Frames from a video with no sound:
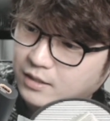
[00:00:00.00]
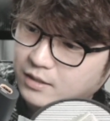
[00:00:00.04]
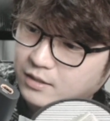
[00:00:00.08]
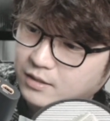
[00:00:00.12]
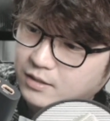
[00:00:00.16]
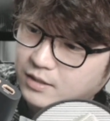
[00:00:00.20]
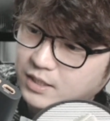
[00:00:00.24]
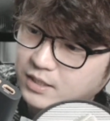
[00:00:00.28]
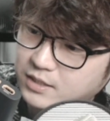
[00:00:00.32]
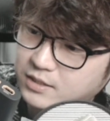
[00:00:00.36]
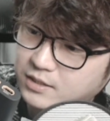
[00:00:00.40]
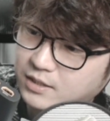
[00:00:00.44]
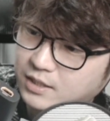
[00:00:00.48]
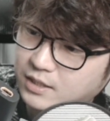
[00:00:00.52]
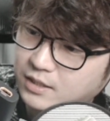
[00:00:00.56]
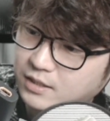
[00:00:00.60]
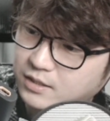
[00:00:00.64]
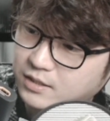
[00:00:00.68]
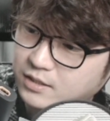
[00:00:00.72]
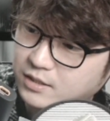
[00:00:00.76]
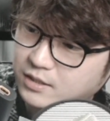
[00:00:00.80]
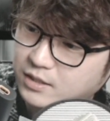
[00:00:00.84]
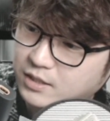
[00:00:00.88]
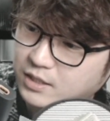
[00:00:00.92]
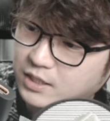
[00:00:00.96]
listed
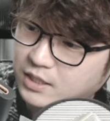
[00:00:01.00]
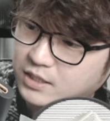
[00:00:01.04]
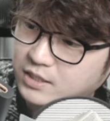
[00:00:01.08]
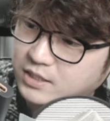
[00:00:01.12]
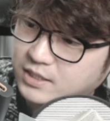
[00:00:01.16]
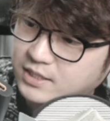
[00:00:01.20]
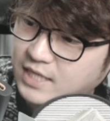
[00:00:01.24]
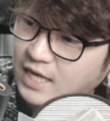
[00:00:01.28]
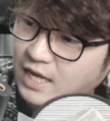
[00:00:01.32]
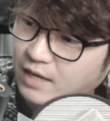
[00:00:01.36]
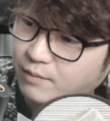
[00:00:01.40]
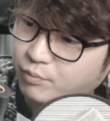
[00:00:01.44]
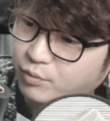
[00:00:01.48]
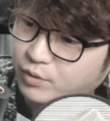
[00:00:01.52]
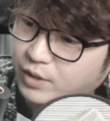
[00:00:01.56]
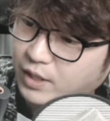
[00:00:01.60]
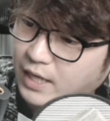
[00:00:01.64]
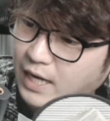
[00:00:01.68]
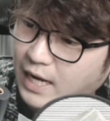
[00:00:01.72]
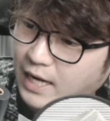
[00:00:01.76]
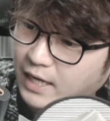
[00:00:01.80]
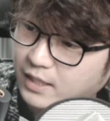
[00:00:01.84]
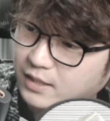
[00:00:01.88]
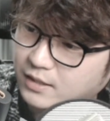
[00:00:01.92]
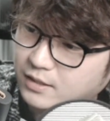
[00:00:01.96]
in safety
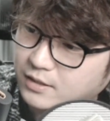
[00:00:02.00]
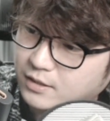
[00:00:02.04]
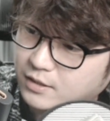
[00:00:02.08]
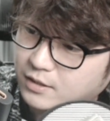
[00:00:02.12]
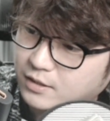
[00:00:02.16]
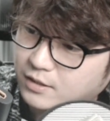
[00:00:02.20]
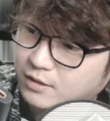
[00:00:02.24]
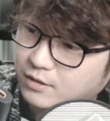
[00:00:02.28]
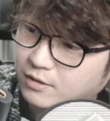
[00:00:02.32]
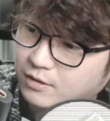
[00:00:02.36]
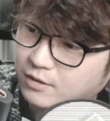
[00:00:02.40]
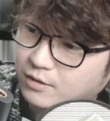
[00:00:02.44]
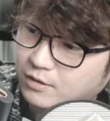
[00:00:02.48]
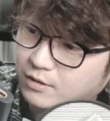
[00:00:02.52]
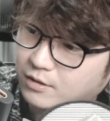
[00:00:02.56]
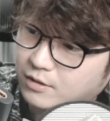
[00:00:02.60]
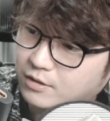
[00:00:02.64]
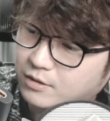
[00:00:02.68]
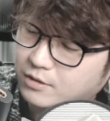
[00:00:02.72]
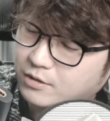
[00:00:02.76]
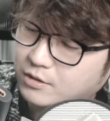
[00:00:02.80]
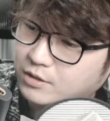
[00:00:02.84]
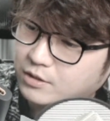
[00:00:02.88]
guide. 어,